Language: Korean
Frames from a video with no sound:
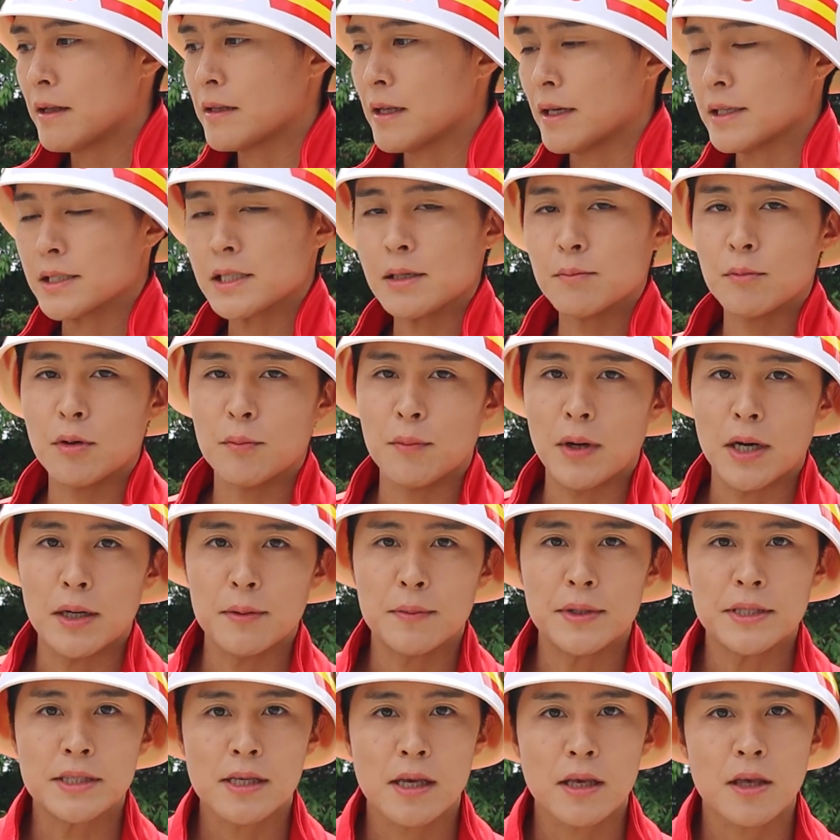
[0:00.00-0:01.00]
다시 한번
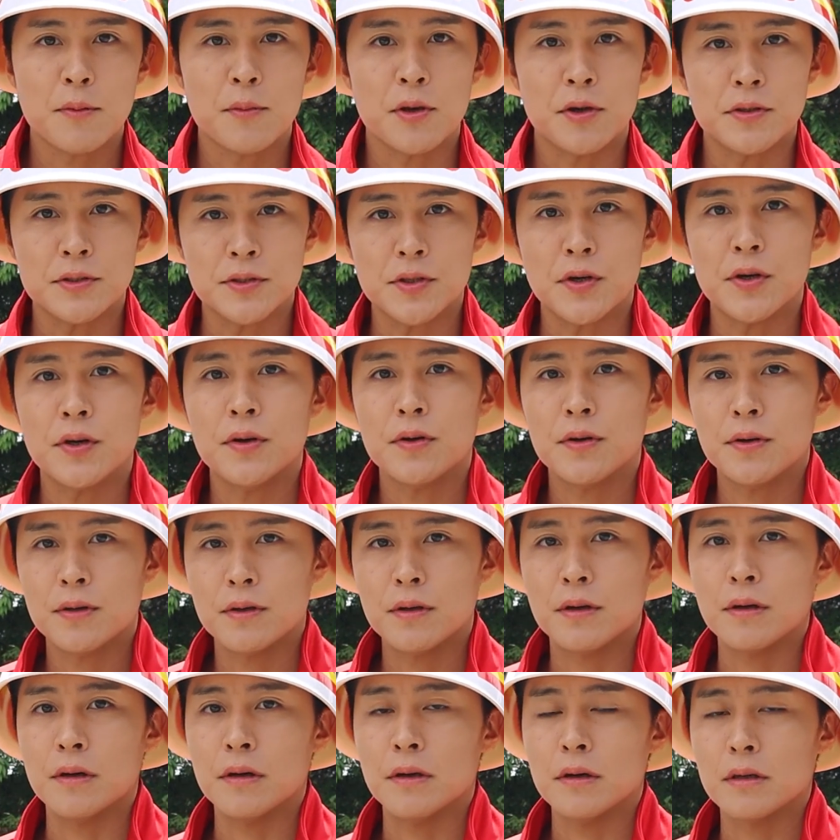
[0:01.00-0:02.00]
마음에 새기면서
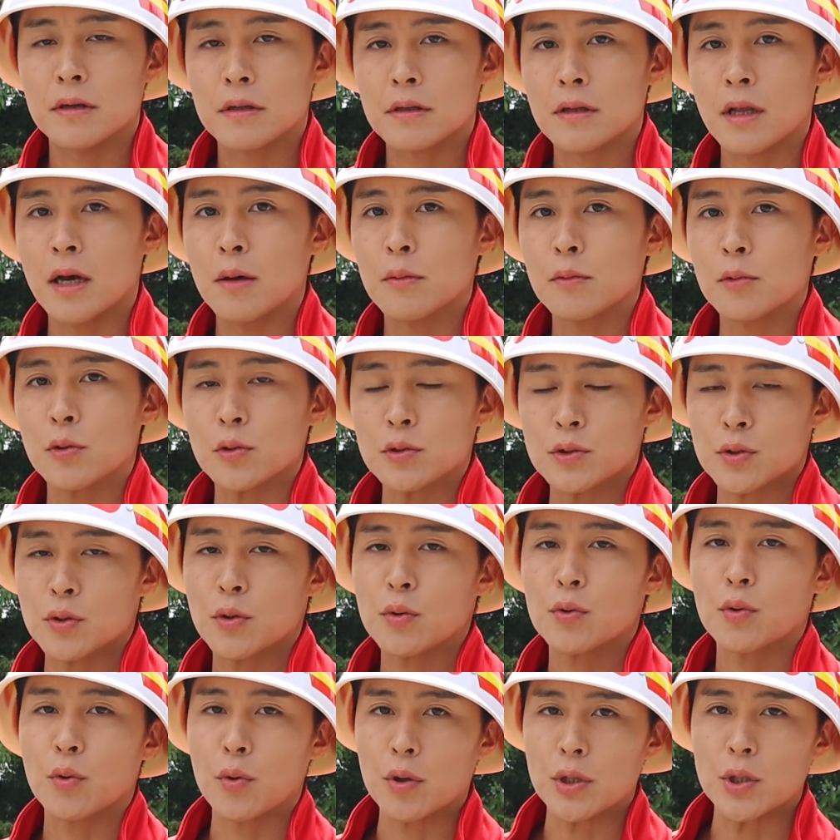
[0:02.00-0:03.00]
어, 다음
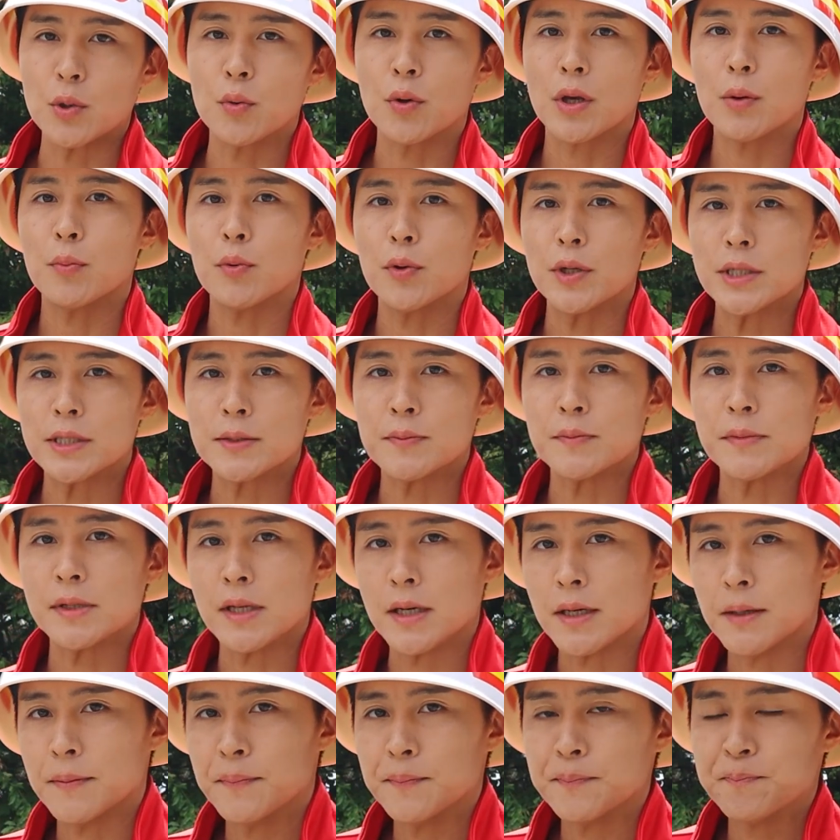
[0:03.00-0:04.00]
곳으로 또 이동해
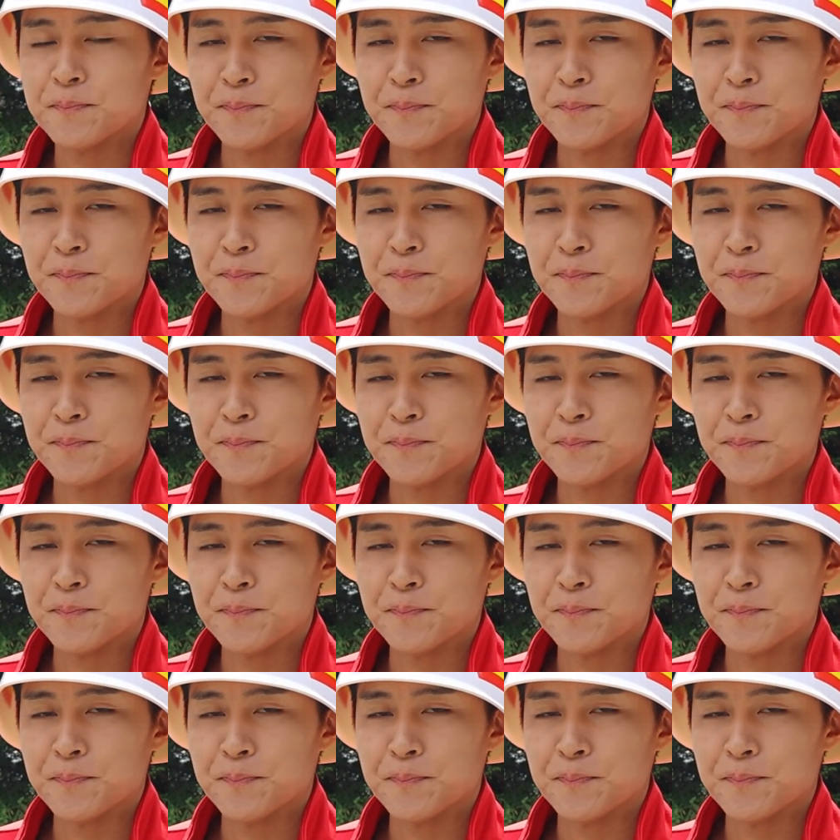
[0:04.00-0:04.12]
보겠습니다.